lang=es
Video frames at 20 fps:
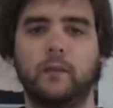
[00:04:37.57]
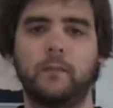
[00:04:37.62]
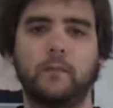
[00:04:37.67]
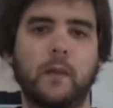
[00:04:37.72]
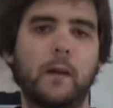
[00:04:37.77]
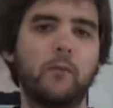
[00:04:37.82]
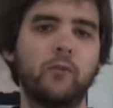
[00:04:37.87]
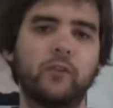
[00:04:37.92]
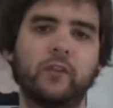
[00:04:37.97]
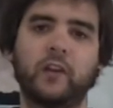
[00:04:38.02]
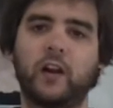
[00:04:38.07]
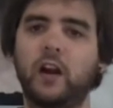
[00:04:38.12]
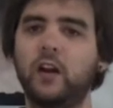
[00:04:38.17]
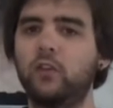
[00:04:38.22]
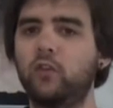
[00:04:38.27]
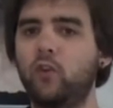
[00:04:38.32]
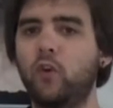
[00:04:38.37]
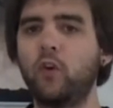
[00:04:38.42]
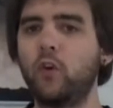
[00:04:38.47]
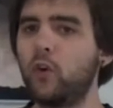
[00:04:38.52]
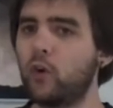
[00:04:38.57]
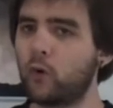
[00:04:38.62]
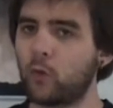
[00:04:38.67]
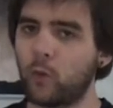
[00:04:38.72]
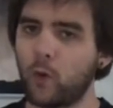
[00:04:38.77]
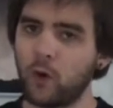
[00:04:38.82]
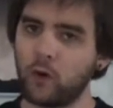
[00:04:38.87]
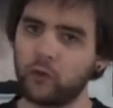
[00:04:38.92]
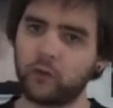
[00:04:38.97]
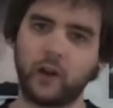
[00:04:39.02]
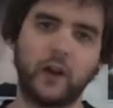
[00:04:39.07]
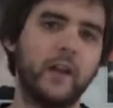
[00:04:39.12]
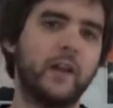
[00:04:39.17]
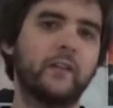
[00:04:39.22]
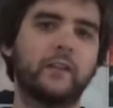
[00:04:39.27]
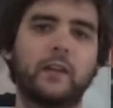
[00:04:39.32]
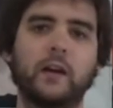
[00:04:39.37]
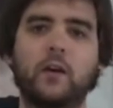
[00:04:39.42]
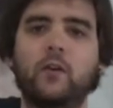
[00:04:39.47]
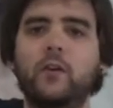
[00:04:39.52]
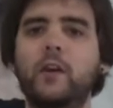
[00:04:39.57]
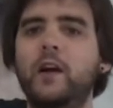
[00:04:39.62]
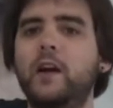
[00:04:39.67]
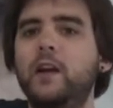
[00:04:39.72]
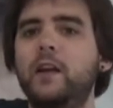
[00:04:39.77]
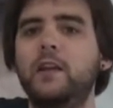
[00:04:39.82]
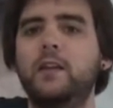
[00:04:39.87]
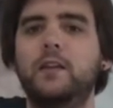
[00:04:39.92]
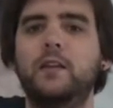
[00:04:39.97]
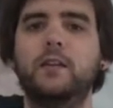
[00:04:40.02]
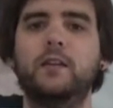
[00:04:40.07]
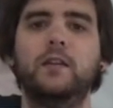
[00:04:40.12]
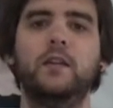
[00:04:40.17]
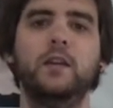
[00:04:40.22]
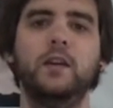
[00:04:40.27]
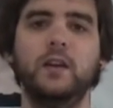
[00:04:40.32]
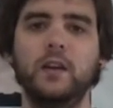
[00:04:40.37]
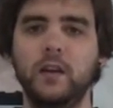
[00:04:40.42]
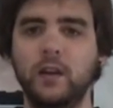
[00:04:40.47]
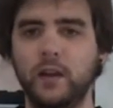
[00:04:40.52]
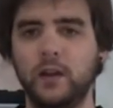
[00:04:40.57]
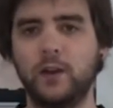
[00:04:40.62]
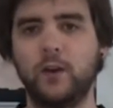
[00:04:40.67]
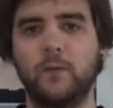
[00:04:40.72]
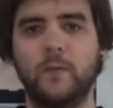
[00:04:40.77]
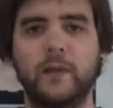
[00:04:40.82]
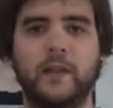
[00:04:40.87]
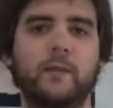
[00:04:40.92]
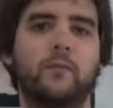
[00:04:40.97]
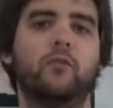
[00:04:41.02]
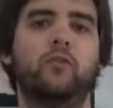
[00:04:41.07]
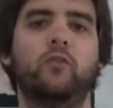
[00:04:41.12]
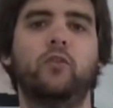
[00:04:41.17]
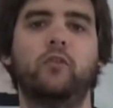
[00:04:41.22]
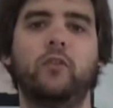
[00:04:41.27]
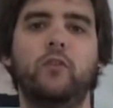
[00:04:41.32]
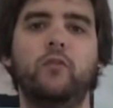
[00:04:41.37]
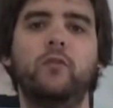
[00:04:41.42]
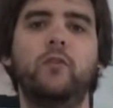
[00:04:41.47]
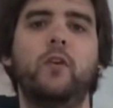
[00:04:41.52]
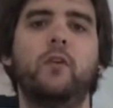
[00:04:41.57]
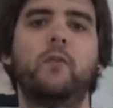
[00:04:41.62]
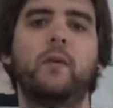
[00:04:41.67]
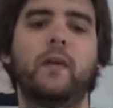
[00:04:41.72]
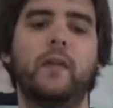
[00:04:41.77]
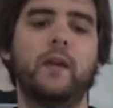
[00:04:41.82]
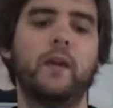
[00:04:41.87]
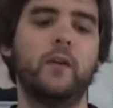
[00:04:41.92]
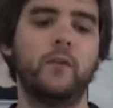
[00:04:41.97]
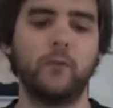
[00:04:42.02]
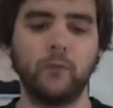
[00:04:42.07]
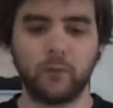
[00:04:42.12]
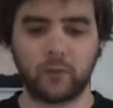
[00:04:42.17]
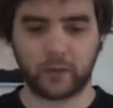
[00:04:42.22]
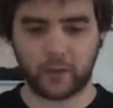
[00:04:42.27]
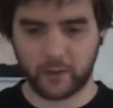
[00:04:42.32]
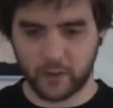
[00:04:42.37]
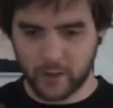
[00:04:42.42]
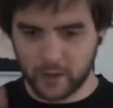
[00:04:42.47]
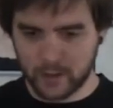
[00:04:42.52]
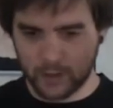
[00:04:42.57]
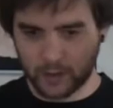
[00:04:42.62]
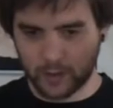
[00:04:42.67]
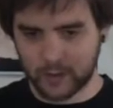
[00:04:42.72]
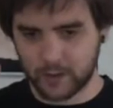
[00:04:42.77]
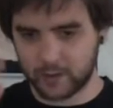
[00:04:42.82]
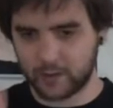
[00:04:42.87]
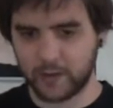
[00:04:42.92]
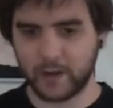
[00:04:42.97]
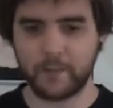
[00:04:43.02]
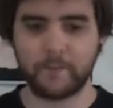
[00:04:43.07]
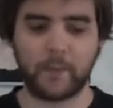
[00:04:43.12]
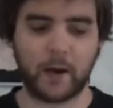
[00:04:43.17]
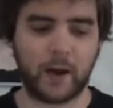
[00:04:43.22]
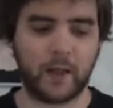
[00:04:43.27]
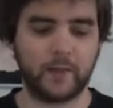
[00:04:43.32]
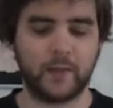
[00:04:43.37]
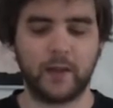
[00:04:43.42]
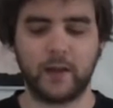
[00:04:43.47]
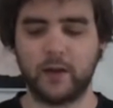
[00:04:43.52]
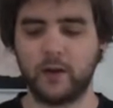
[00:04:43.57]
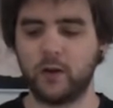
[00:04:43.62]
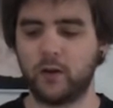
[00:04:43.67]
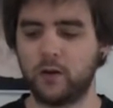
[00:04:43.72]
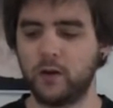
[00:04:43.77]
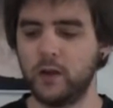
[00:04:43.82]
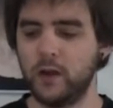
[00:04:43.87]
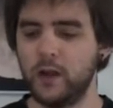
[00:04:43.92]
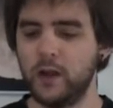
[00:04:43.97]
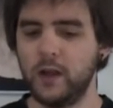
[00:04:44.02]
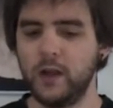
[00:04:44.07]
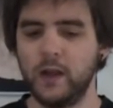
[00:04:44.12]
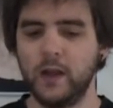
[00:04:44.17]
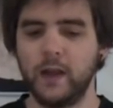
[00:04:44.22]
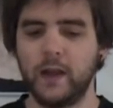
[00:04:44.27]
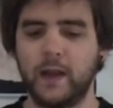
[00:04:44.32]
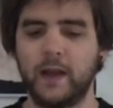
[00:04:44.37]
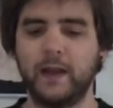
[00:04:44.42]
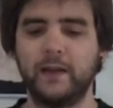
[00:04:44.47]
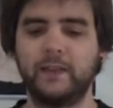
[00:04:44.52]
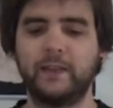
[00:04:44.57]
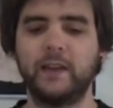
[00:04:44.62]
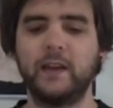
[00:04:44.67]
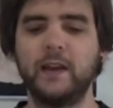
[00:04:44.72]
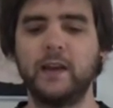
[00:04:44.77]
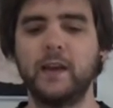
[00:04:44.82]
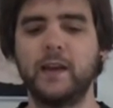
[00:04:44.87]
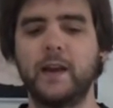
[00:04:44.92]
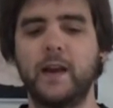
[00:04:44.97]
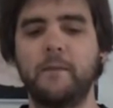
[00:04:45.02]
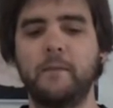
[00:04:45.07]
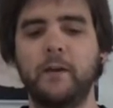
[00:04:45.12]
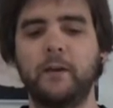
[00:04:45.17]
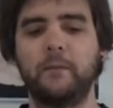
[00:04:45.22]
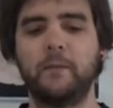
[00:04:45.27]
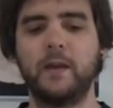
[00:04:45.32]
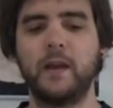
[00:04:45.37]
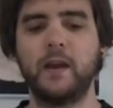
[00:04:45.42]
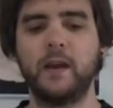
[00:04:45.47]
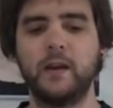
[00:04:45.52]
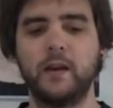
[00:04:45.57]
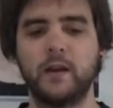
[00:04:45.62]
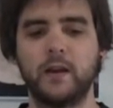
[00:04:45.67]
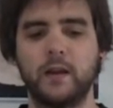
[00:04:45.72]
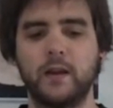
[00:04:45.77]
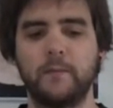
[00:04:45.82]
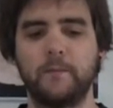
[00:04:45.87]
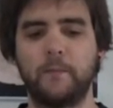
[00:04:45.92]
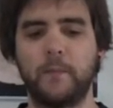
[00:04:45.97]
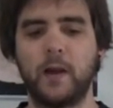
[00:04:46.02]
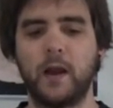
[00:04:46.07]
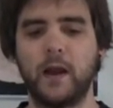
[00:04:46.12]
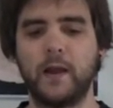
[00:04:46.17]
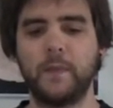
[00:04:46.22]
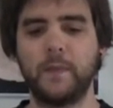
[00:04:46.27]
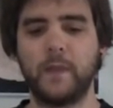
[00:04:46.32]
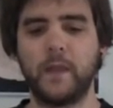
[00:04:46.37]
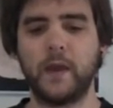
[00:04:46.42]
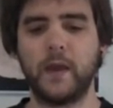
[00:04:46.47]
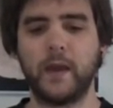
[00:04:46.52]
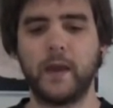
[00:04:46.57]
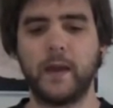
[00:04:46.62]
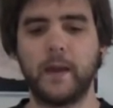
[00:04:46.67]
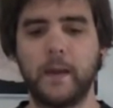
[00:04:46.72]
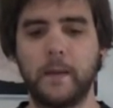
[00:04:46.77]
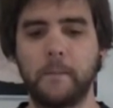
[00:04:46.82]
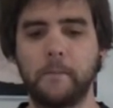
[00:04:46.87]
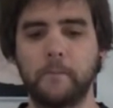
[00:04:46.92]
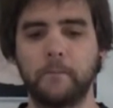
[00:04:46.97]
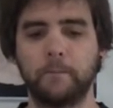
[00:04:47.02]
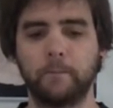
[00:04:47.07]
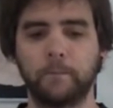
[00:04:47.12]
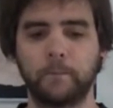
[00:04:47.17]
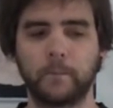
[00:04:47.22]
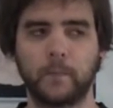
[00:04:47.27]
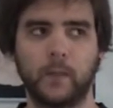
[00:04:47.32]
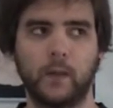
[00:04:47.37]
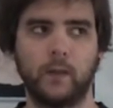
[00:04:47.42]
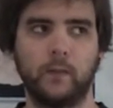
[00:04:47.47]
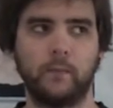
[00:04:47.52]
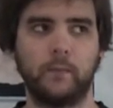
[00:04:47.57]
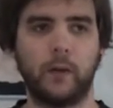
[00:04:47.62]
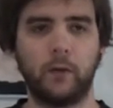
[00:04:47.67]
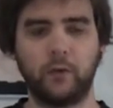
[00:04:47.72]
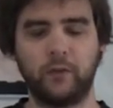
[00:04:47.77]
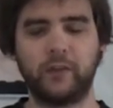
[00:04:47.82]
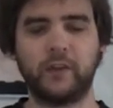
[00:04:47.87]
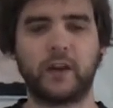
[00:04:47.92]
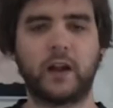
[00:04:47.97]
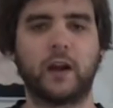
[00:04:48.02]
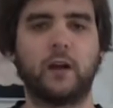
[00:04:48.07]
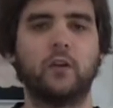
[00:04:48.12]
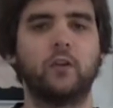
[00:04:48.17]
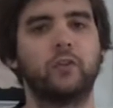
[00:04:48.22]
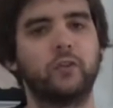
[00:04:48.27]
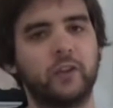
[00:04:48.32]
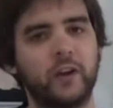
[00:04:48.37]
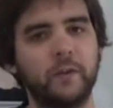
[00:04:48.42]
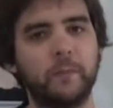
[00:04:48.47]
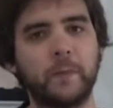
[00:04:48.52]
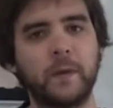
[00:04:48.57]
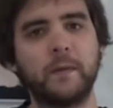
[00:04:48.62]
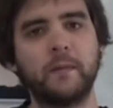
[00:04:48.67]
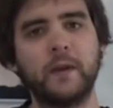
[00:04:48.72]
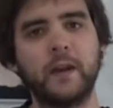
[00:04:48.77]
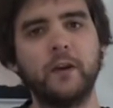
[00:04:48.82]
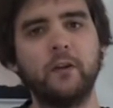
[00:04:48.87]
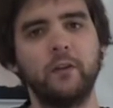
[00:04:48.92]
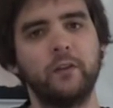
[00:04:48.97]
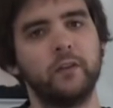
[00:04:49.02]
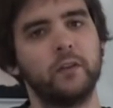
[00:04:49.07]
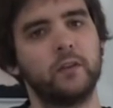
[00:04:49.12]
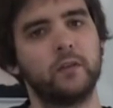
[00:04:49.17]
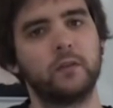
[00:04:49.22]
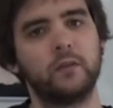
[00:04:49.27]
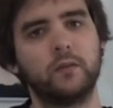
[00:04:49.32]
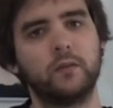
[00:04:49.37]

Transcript: vamos a sacar todos los juegos que hay hasta ahora y, los metemos todos en un DVD o en un CD y que tiren para adelante. No. Este era más bien en plan de vamos a sacar los tres primeros.